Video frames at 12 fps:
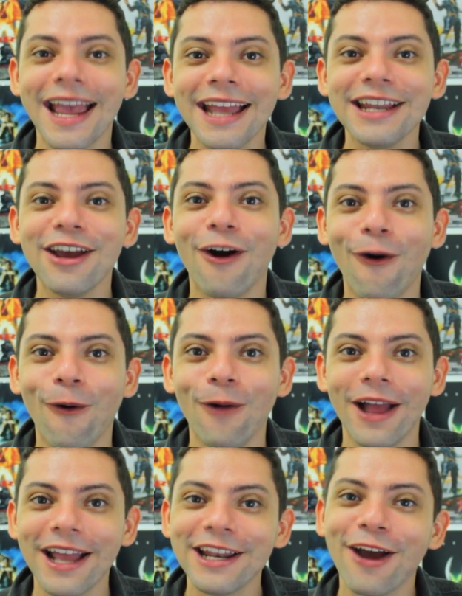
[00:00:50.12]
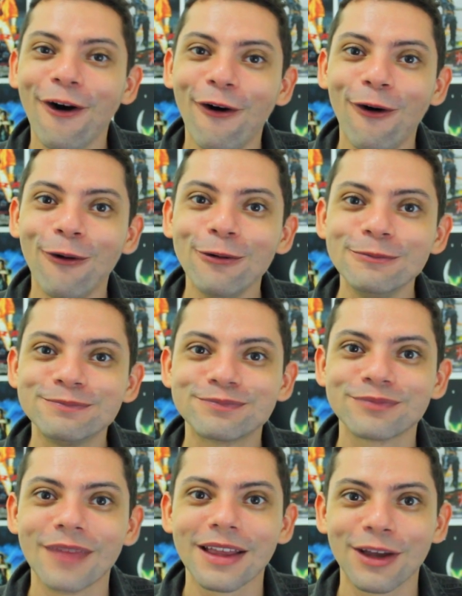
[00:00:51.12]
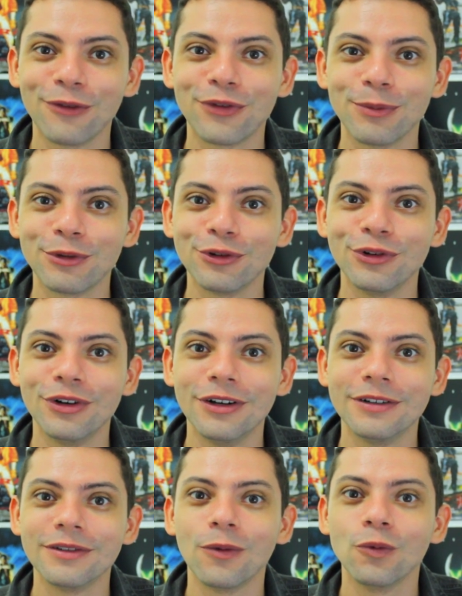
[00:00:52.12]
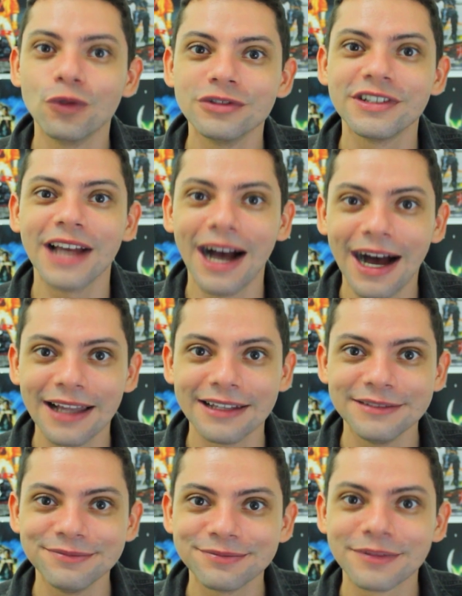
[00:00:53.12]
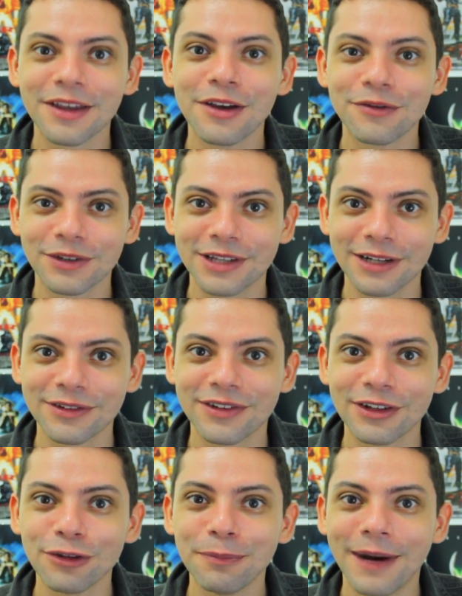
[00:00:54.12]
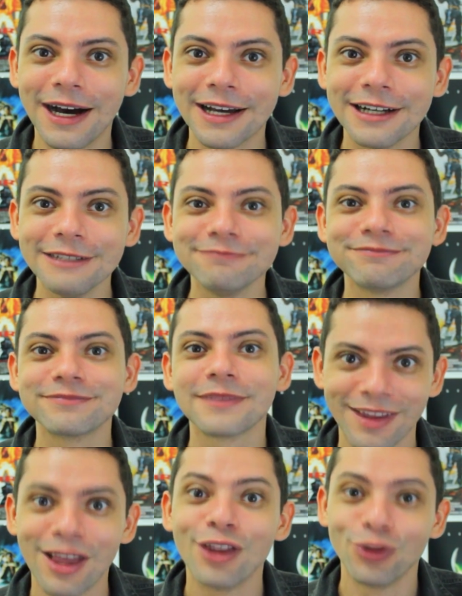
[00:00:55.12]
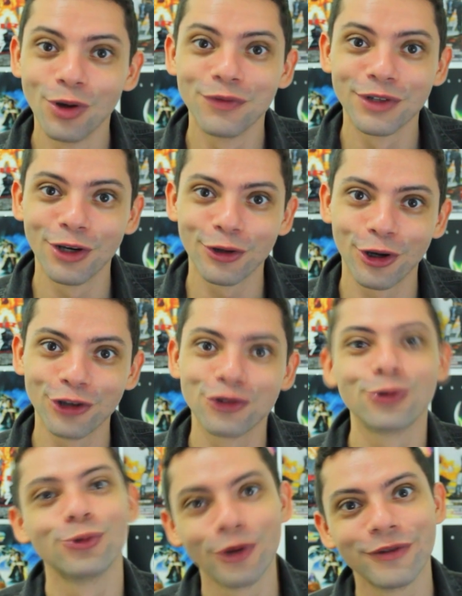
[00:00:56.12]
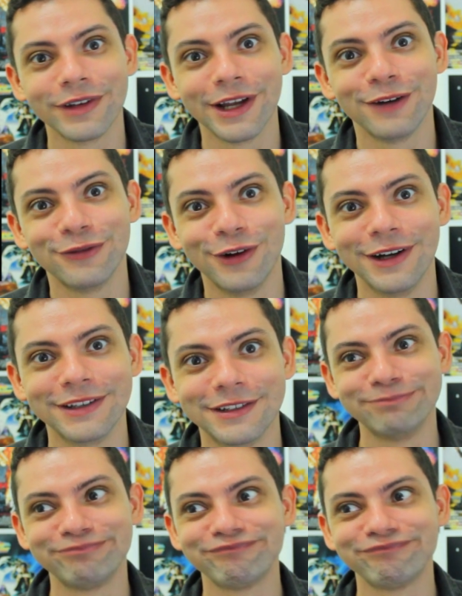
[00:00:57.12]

Annie Hall. Annie Hall, que é um filme do Woody Allen, foi traduzido para Noivo Neurótico, Noiva Nervosa.